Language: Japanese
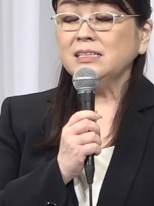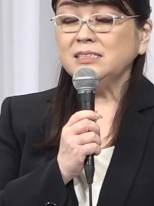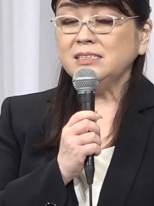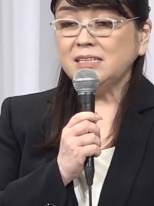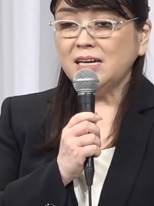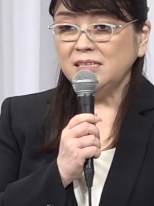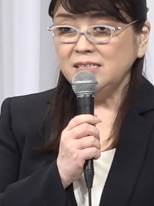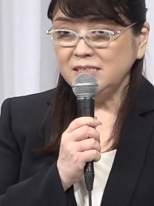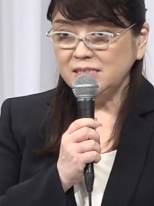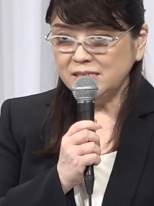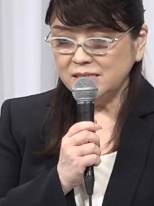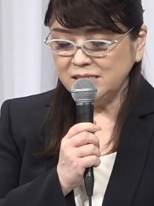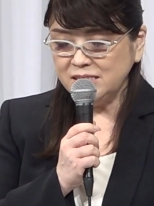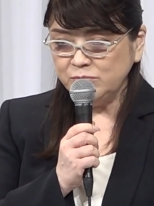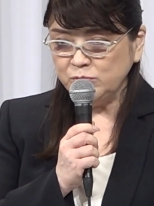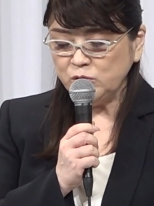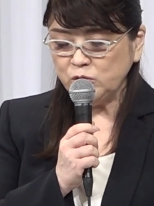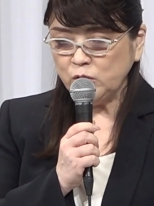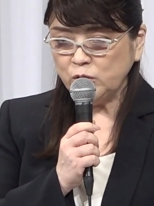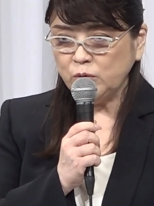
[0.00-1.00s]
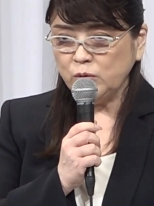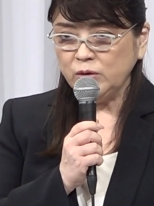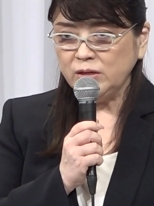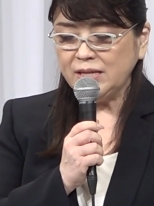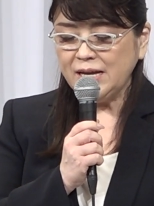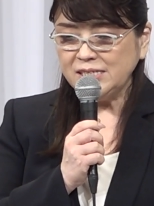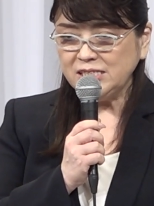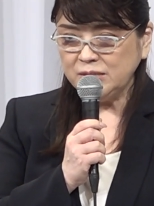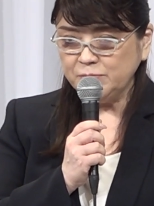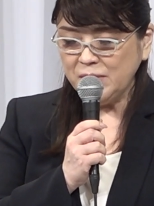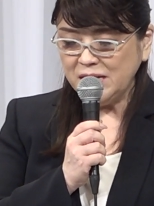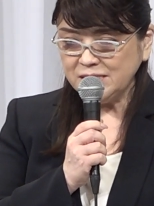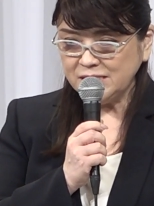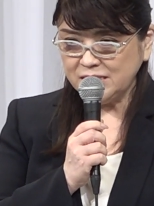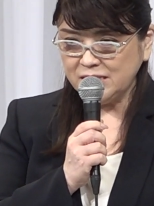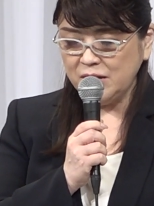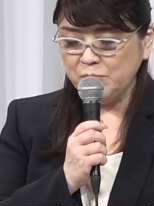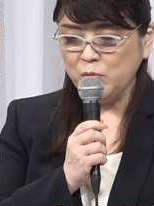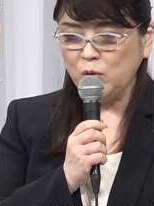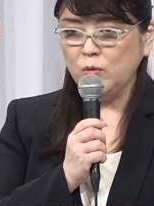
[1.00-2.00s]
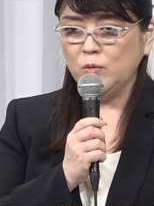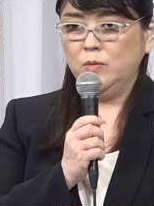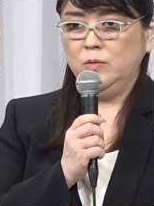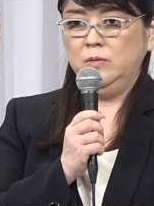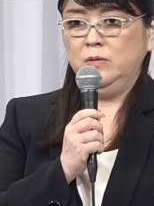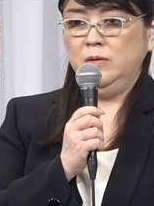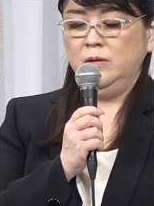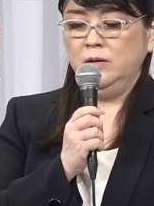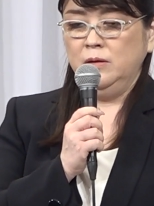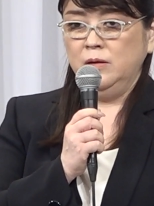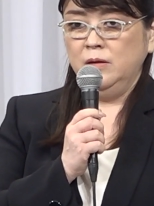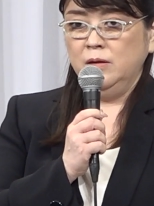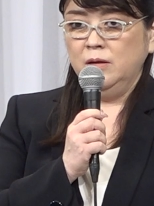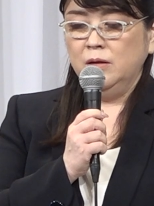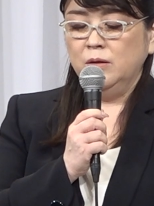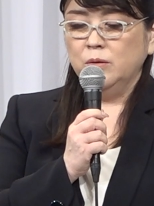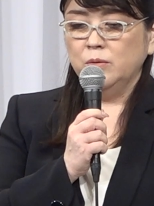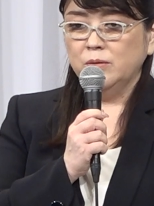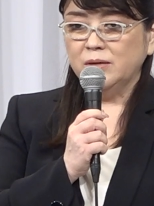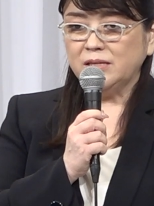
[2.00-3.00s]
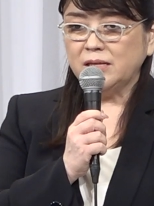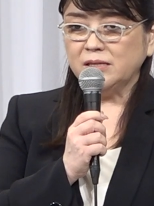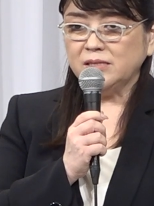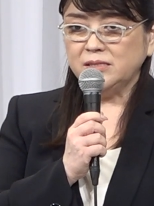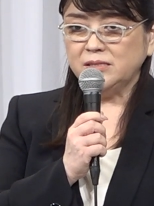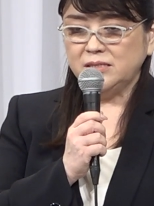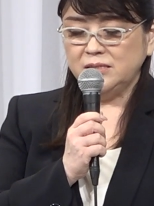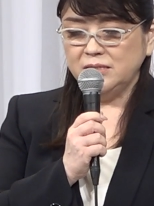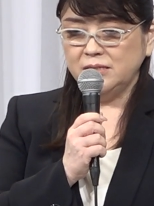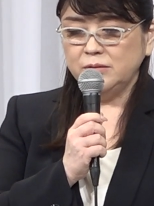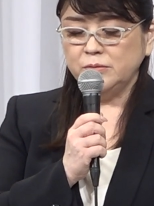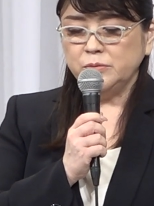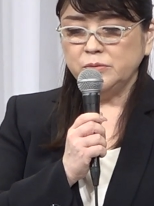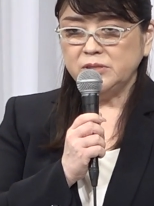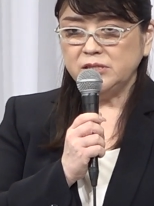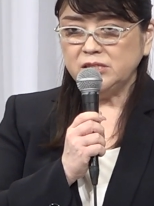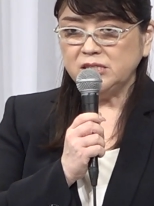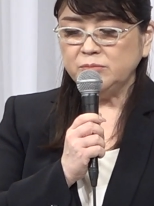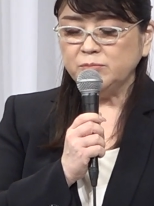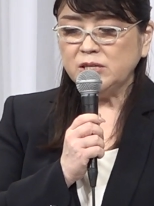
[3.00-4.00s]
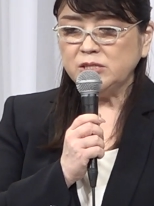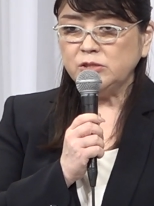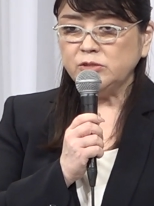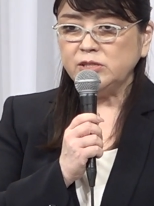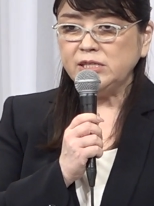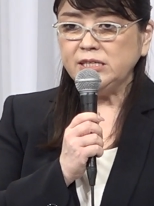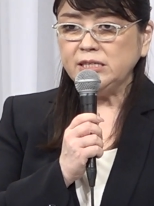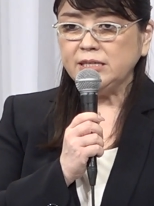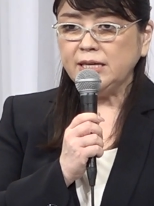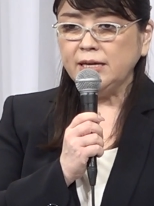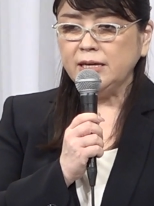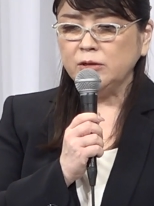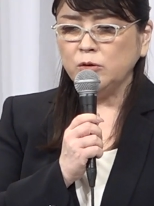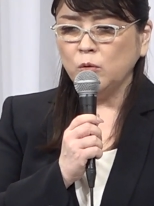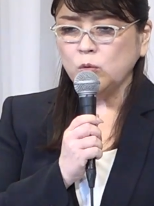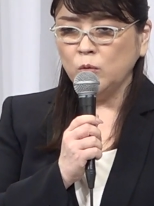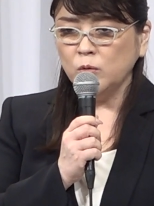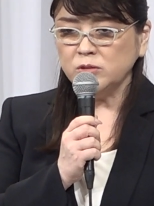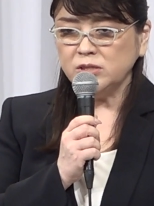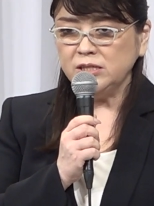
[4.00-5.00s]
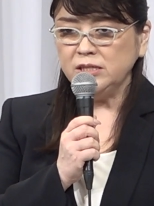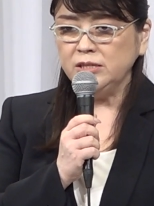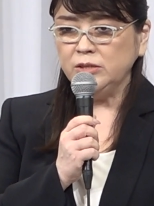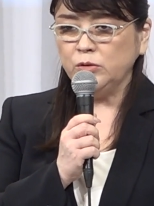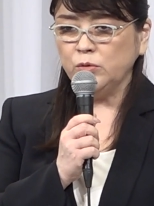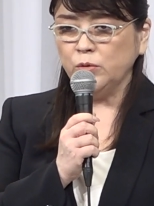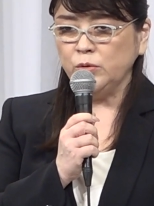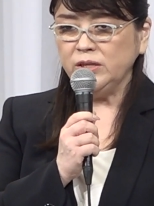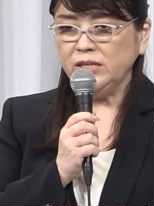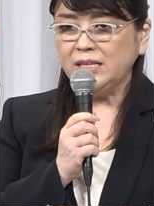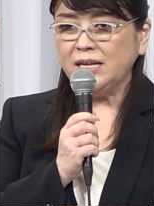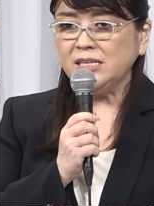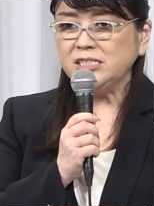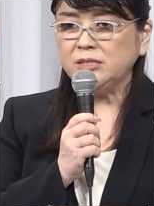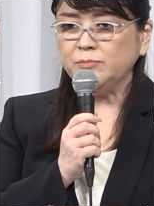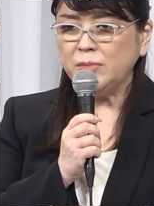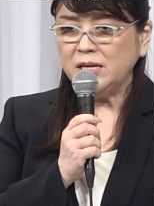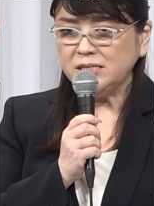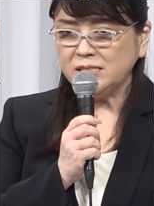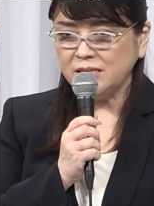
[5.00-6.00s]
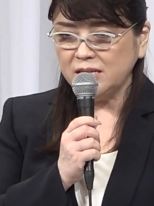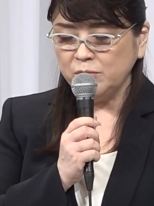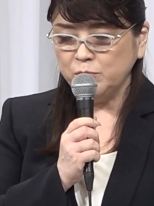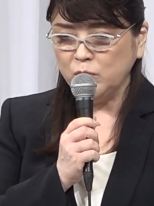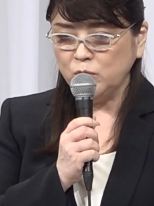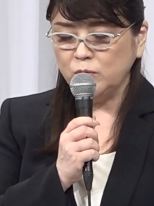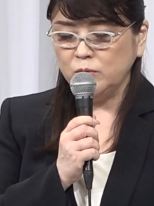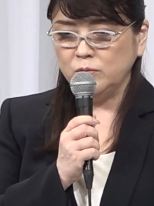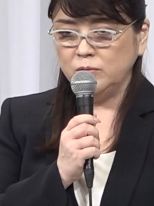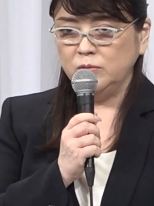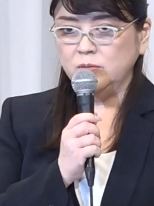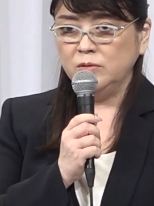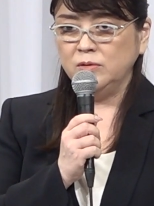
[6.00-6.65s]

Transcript: ジャニーズ事務所といたしましても私藤島ジュリー景子個人といたしましても